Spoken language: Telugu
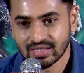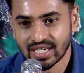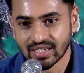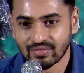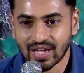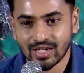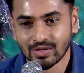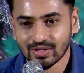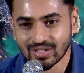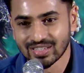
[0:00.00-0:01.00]
దానికి
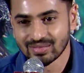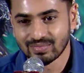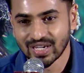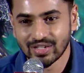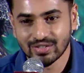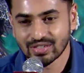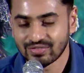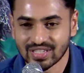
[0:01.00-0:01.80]
వాల్యూ ఉండాలి బయటకు వచ్చి